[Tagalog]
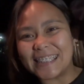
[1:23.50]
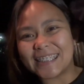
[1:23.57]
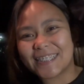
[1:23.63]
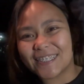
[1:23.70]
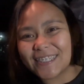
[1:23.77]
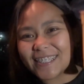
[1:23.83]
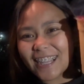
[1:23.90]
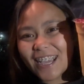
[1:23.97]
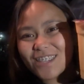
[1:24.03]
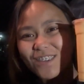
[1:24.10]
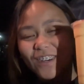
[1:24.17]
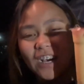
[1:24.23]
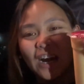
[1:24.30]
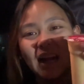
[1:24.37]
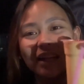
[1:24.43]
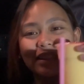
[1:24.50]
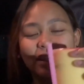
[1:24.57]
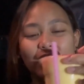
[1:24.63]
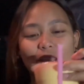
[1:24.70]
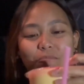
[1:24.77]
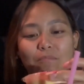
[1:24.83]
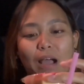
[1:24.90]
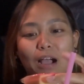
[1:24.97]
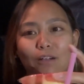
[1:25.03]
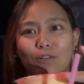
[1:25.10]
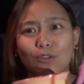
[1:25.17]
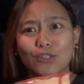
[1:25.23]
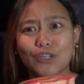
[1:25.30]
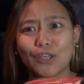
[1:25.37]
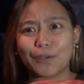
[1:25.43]
Ito na yung ating
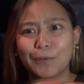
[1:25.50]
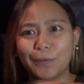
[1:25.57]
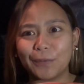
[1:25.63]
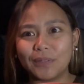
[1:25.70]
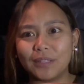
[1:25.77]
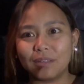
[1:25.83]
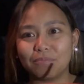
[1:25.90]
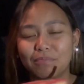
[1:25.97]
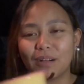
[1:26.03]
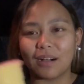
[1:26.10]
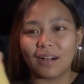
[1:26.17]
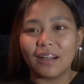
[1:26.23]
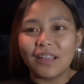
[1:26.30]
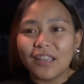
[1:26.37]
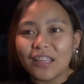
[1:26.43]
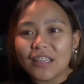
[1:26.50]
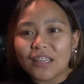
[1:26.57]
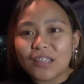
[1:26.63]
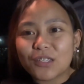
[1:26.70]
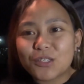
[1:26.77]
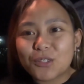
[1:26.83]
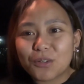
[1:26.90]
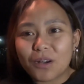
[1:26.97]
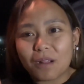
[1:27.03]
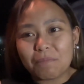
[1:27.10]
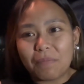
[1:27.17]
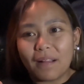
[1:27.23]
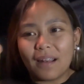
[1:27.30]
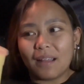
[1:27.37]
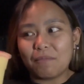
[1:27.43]
mango shake. O, oh, diba? Itsura
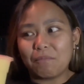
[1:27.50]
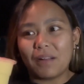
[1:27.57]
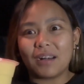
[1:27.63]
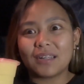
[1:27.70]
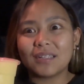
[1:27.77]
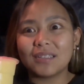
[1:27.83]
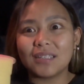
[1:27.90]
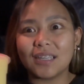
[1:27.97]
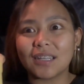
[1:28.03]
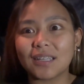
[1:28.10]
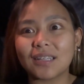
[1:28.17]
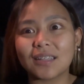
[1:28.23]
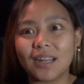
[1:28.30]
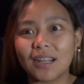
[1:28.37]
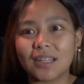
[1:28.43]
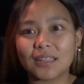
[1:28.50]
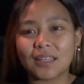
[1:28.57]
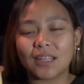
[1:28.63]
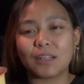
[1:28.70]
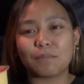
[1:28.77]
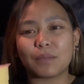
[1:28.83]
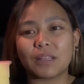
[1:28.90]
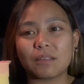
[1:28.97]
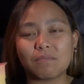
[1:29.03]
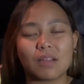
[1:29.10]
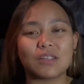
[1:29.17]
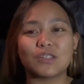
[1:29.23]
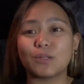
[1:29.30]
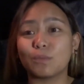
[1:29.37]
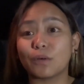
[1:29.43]
pa lang. Parang hindi ka na talaga tinipid.
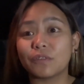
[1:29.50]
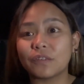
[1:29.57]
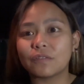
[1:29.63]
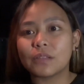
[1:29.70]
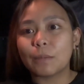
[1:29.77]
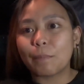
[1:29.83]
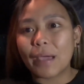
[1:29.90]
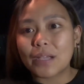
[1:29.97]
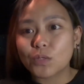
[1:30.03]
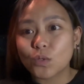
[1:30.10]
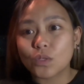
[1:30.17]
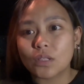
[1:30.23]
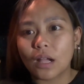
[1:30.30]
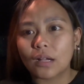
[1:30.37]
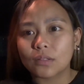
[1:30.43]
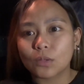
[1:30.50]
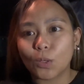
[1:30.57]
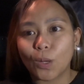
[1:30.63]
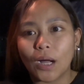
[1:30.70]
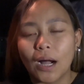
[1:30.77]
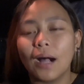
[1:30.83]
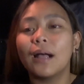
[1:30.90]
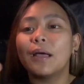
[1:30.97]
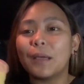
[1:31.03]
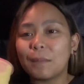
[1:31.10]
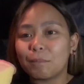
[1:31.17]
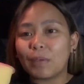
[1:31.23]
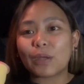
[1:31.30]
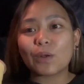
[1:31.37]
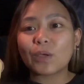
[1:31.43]
Imagine mo, 50 pesos lang to ha.
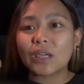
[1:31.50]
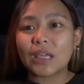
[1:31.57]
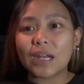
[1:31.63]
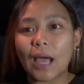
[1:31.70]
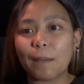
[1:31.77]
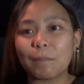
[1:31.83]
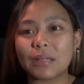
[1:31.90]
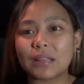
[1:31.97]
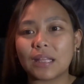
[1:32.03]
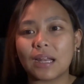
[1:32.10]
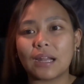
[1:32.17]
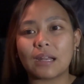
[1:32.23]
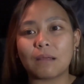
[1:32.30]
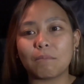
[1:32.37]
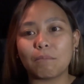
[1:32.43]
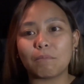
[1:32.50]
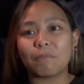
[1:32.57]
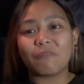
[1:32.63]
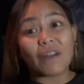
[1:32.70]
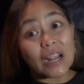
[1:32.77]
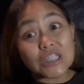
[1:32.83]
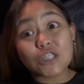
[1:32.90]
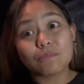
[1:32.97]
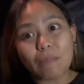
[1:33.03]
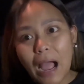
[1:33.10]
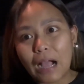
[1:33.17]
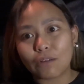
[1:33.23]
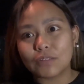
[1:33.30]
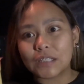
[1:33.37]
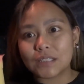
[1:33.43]
Pero yung ginamit nila ng fresh
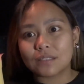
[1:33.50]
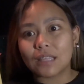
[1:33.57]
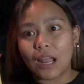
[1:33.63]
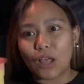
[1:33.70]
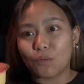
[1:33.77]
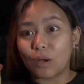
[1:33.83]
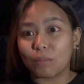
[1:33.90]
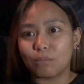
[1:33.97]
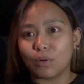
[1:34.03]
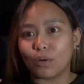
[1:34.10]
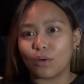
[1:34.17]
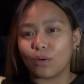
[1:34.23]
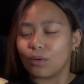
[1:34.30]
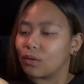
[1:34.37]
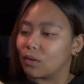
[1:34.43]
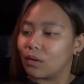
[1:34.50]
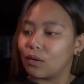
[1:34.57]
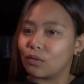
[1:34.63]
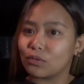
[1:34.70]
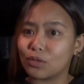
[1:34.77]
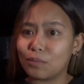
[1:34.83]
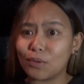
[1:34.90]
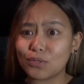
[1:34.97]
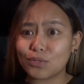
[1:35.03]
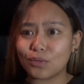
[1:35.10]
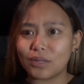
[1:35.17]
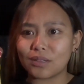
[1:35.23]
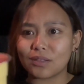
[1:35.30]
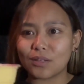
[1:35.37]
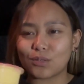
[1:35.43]
mango is dalawang buo. Diba,
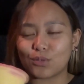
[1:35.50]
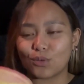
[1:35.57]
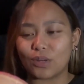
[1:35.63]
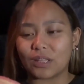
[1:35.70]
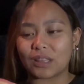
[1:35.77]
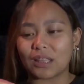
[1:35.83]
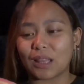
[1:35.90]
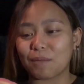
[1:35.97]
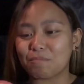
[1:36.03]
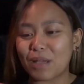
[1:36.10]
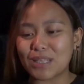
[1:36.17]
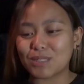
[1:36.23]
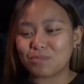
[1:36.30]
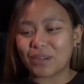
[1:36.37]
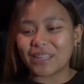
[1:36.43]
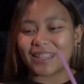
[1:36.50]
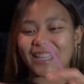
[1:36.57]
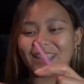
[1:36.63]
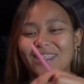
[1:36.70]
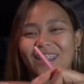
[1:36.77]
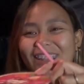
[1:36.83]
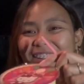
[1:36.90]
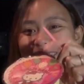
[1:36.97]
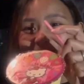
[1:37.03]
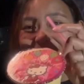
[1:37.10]
sulit na sulit. At ang best part dito, Hello